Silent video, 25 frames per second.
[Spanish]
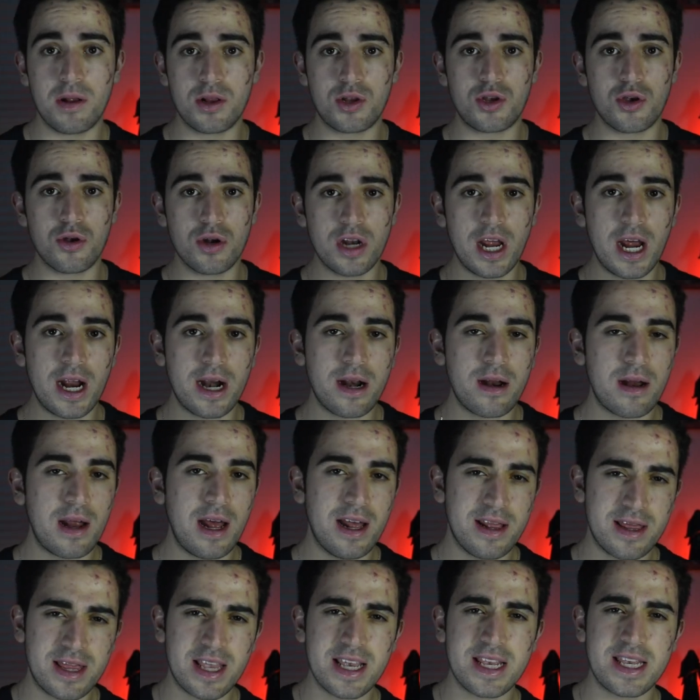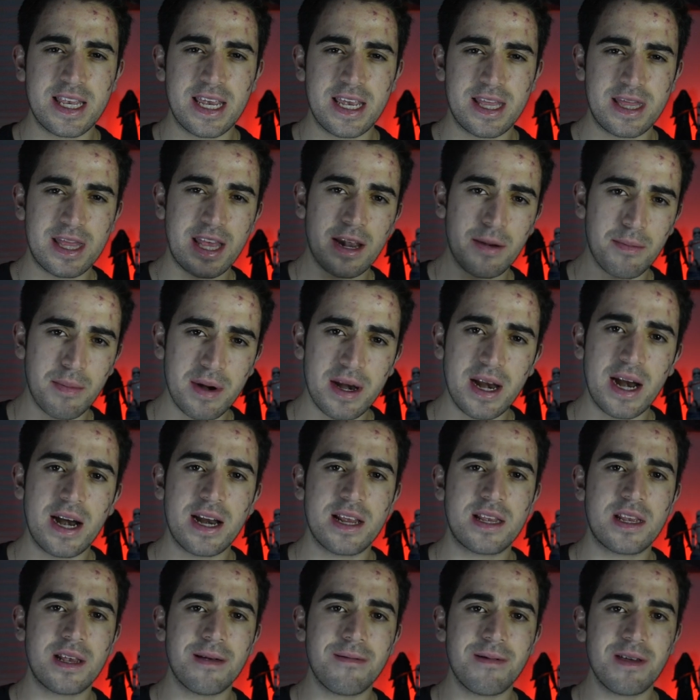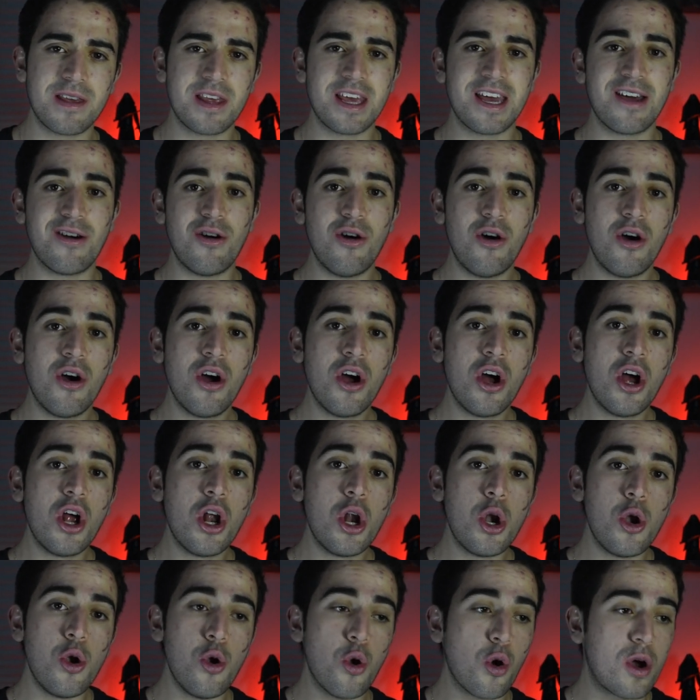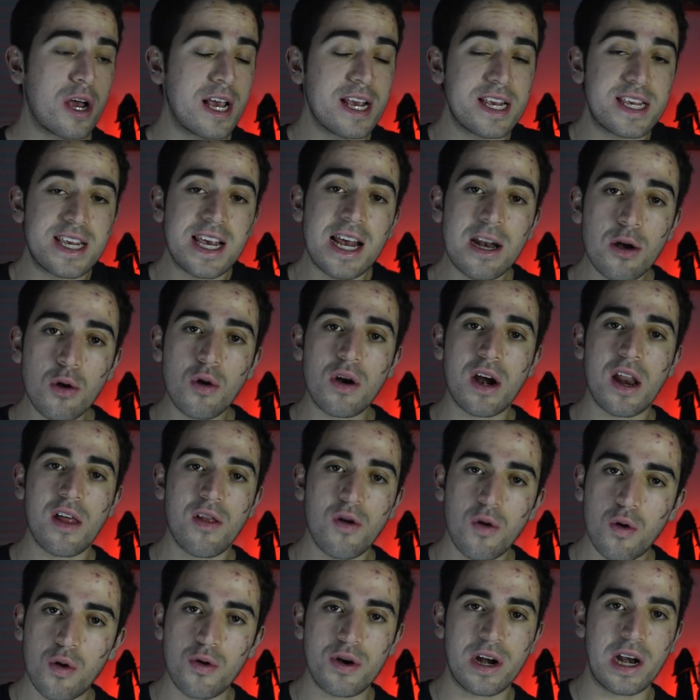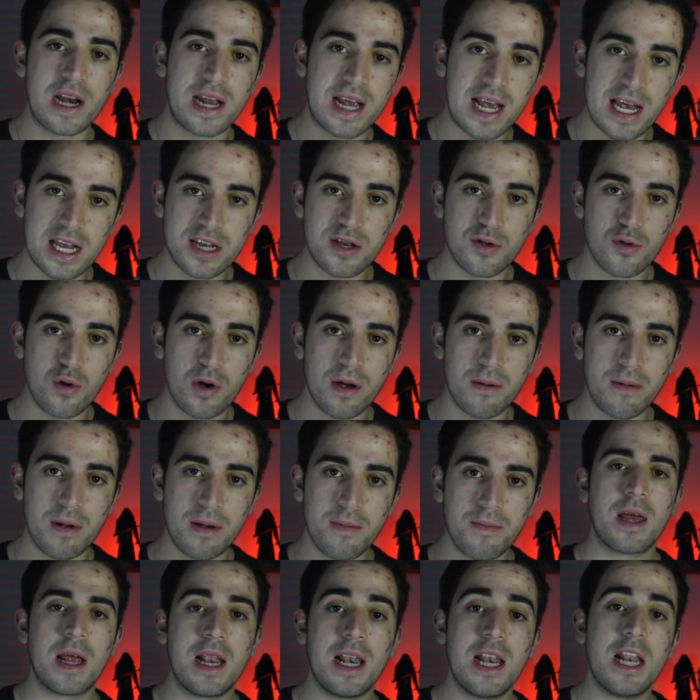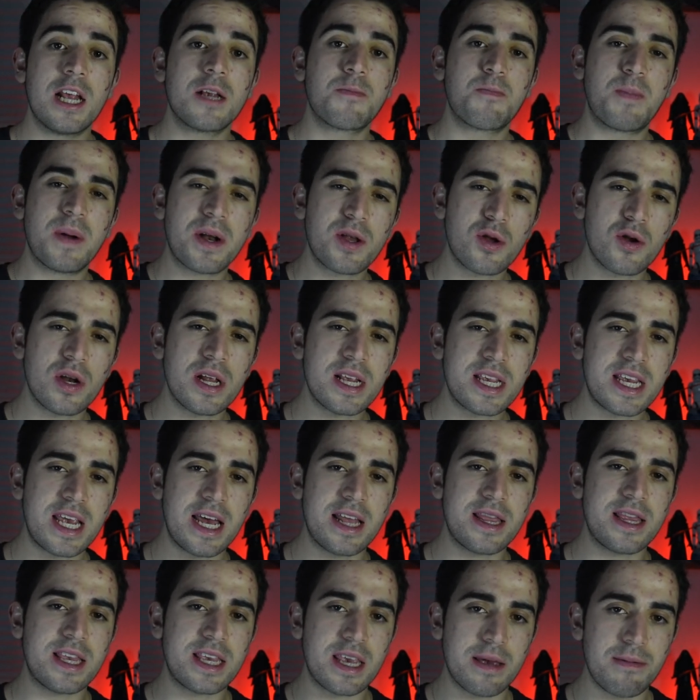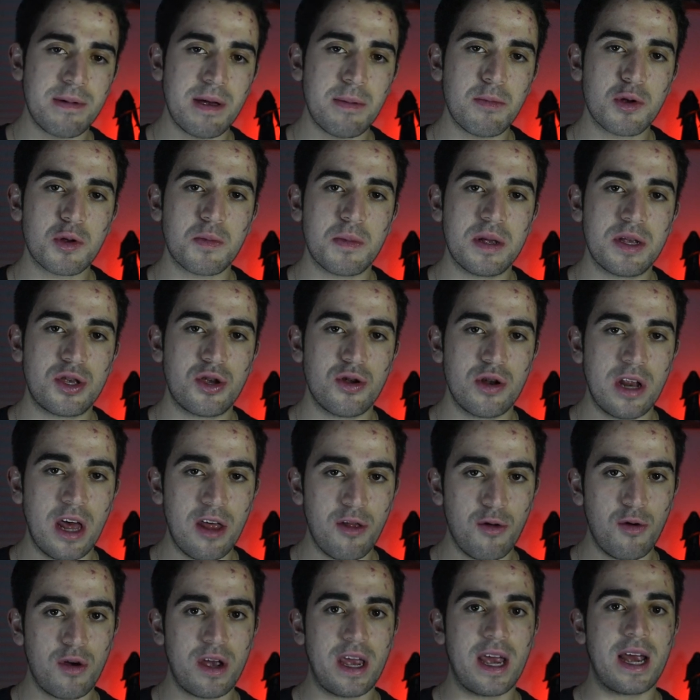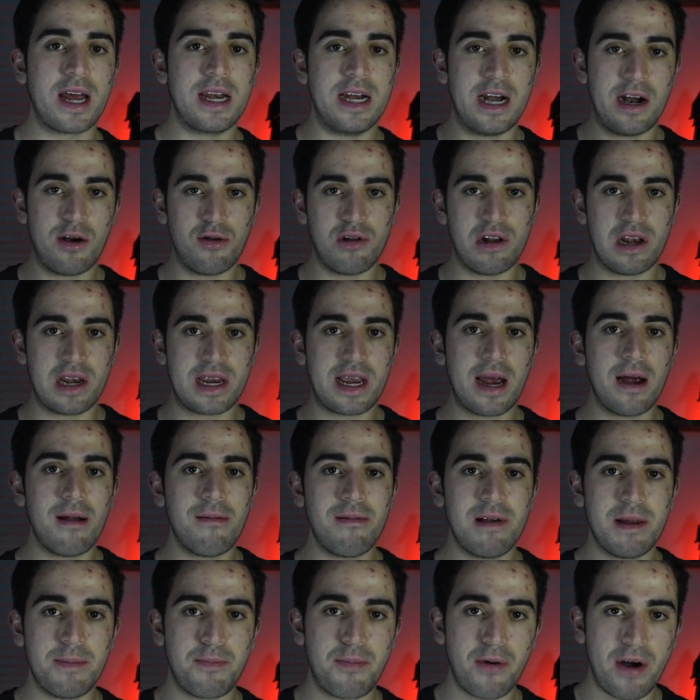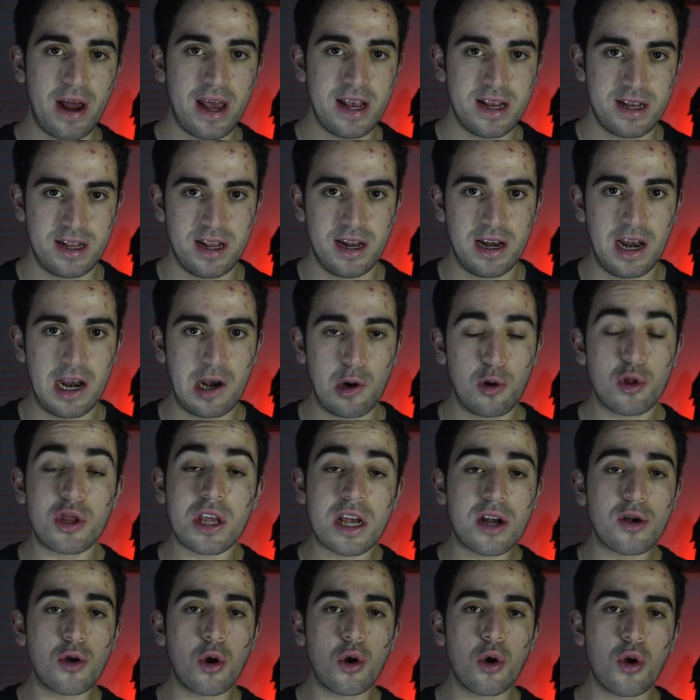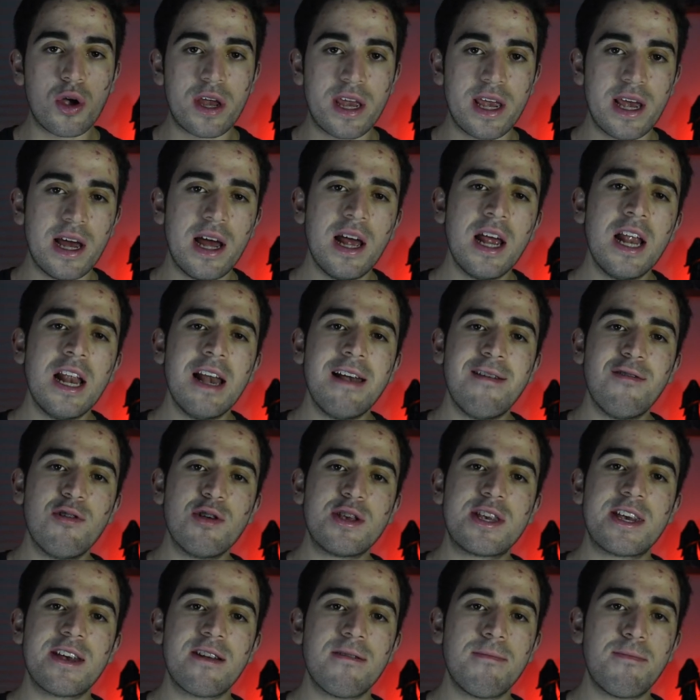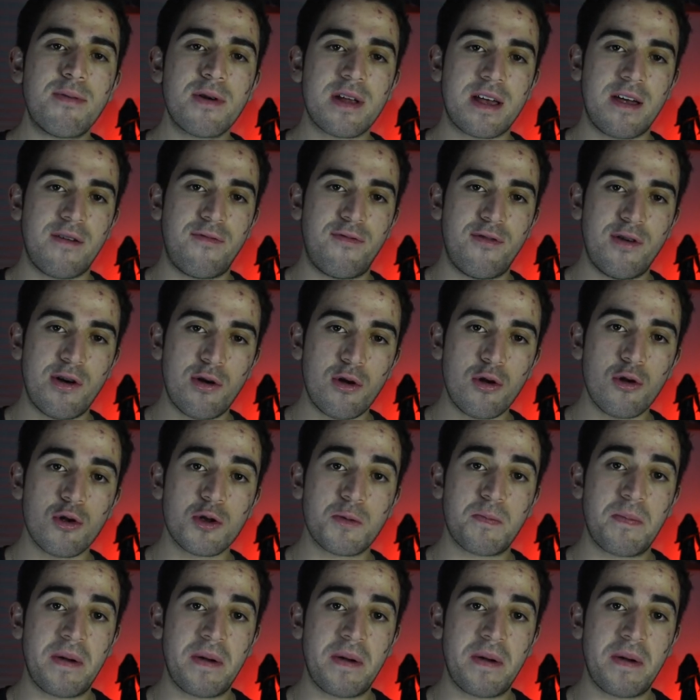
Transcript: mencionar, antes de terminar este video, lo que se ha logrado con el CAS 9. Las personas que antes habíamos mencionado que ganaron el Cable Prize de nanotecnología lo hicieron porque fueron los